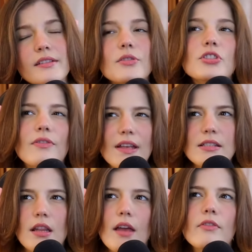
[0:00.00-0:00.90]
Se eu
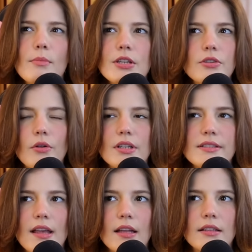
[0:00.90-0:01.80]
estivesse levemente
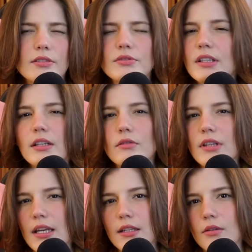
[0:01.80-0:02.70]
alcoolizada, isso daqui não
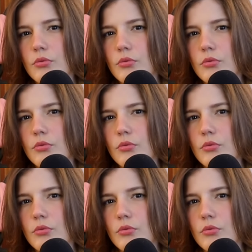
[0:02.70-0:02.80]
estaria tão